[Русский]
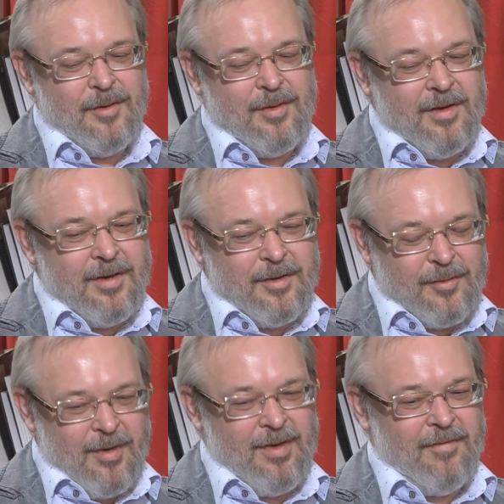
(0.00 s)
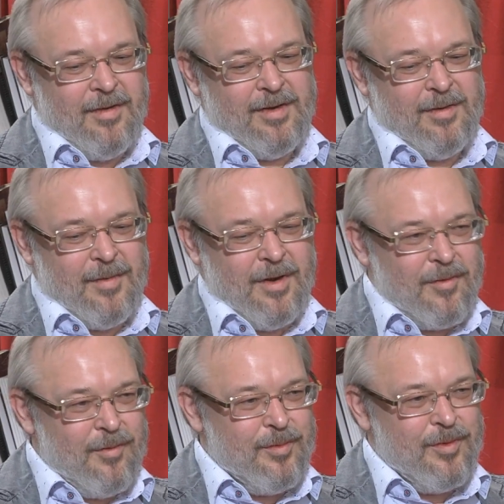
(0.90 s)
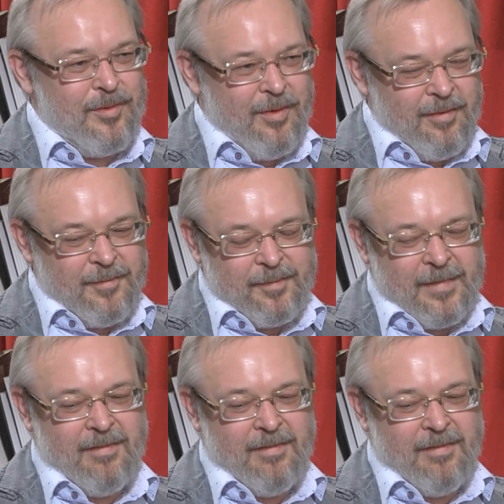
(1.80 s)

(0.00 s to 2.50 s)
Но дело не только в этом. Огромную роль в